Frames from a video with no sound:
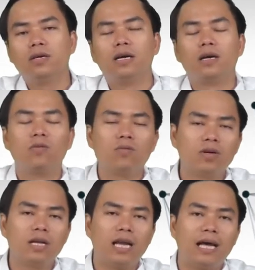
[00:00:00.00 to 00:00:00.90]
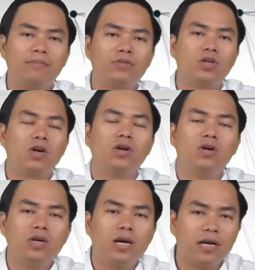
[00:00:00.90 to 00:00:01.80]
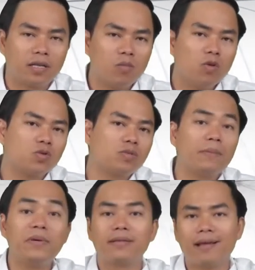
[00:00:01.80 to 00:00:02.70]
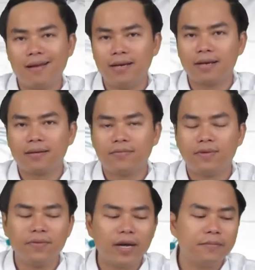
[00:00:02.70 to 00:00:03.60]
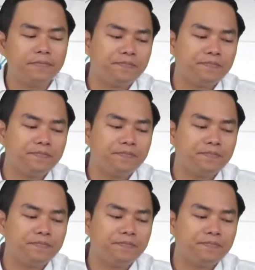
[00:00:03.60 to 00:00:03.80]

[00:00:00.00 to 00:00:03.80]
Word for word: à, cũng có thể làm cho hệ thống của chúng ta bị tê liệt vân vân